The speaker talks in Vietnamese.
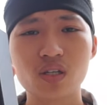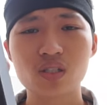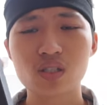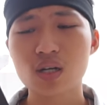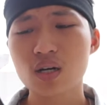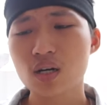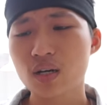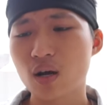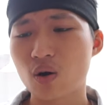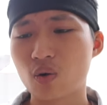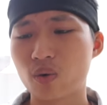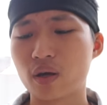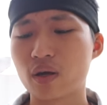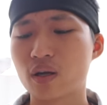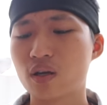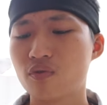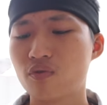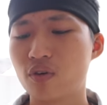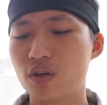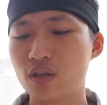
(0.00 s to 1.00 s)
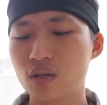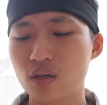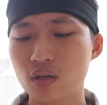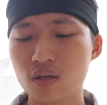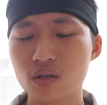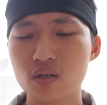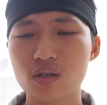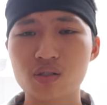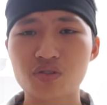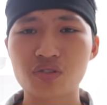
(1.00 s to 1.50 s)
những chất liệu này với
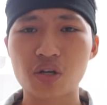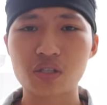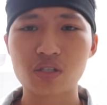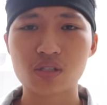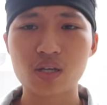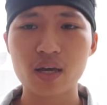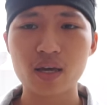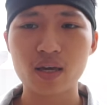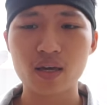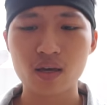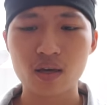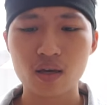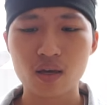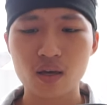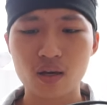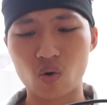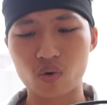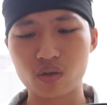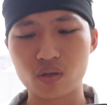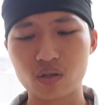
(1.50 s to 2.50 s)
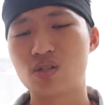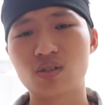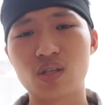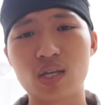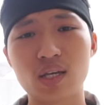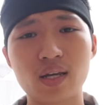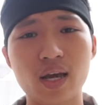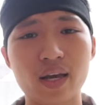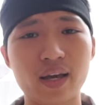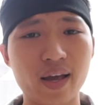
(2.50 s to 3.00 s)
những ờ, sợi dây có những sự
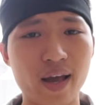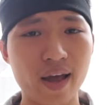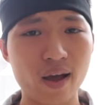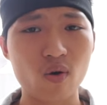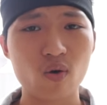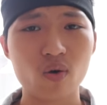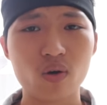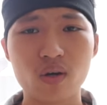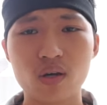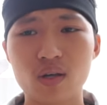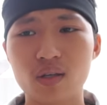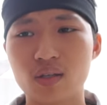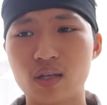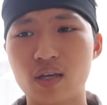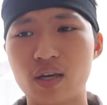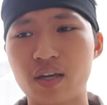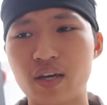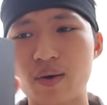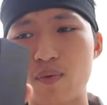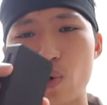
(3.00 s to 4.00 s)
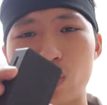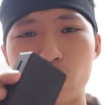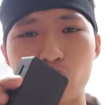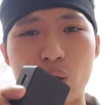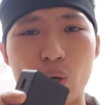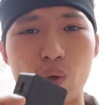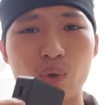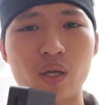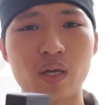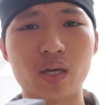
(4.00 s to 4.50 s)
tin cậy cao thì anh em hoàn
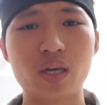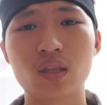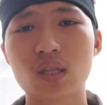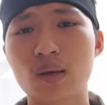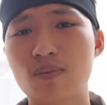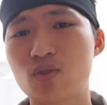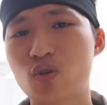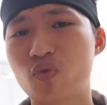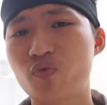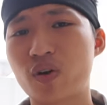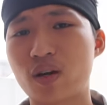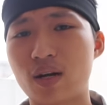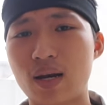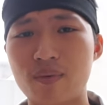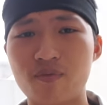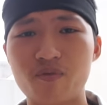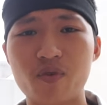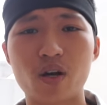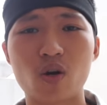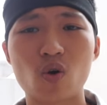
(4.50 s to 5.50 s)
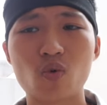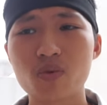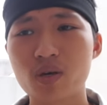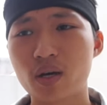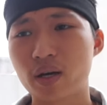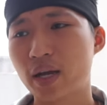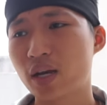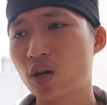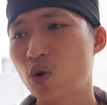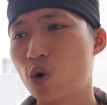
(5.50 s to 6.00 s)
toàn có thể yên tâm trong việc làm việc cũng
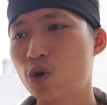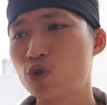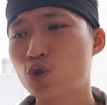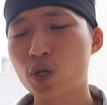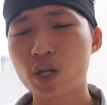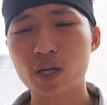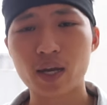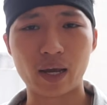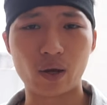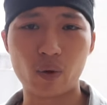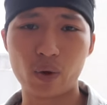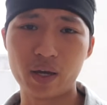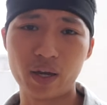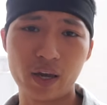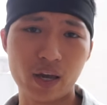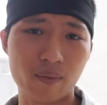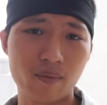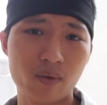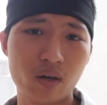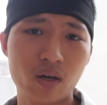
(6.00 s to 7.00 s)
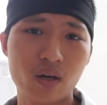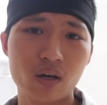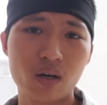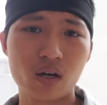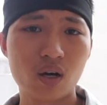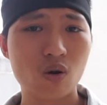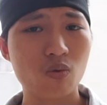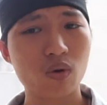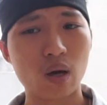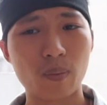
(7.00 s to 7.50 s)
như kết nối xuất hình ảnh của anh em
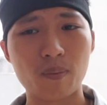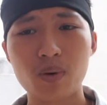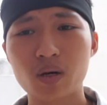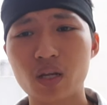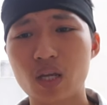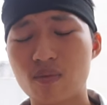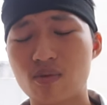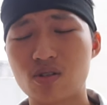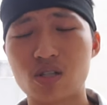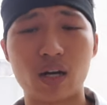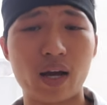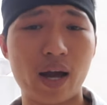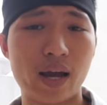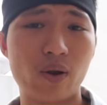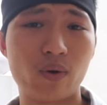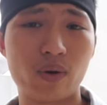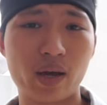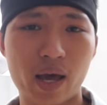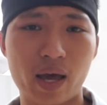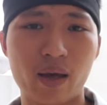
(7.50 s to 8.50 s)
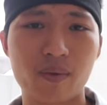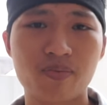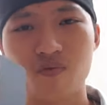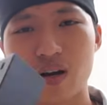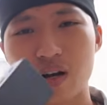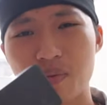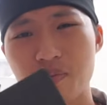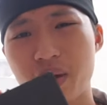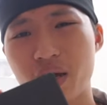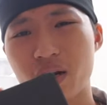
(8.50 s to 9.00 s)
không gặp bất kỳ một trở ngại nào cả
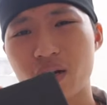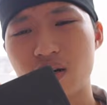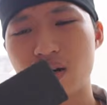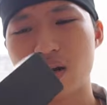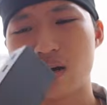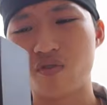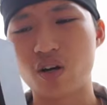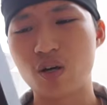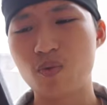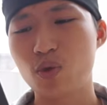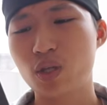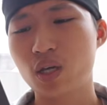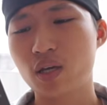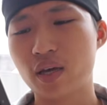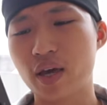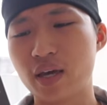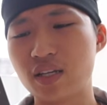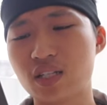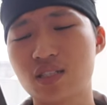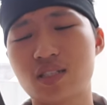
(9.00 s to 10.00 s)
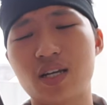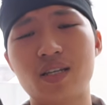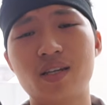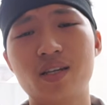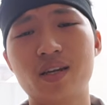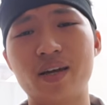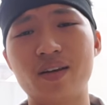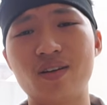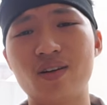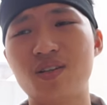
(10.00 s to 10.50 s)
và đặc biệt là với một thiết kế chắc
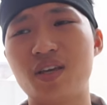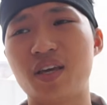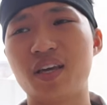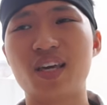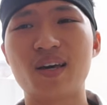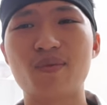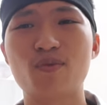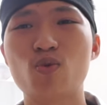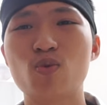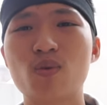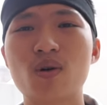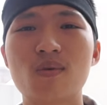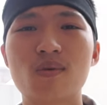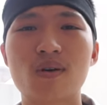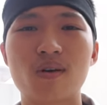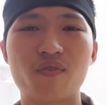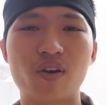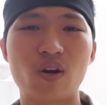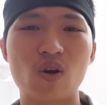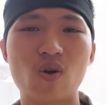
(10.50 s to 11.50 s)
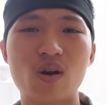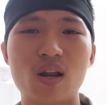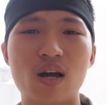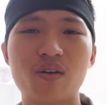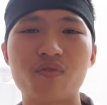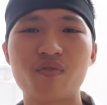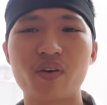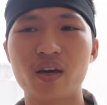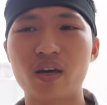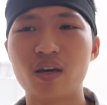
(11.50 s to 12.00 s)
chắn như này nữa thì anh em cũng không cần phải lo
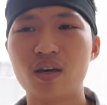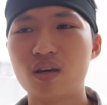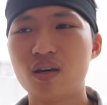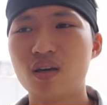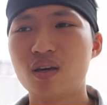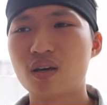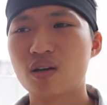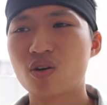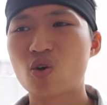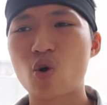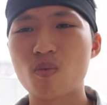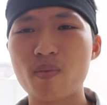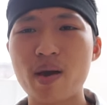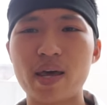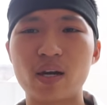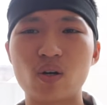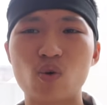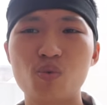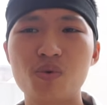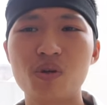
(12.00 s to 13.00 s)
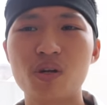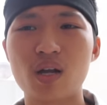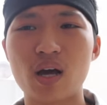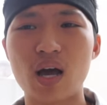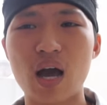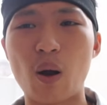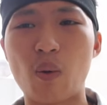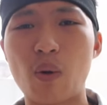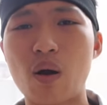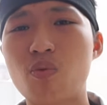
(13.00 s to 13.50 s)
lắng về độ bền cũng như
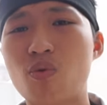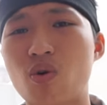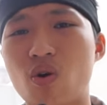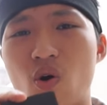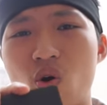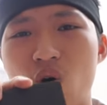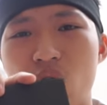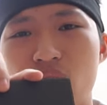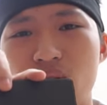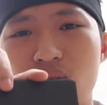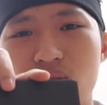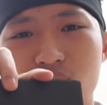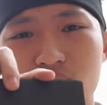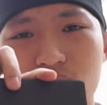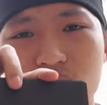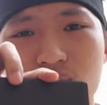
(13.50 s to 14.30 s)
là hỏng hóc của nó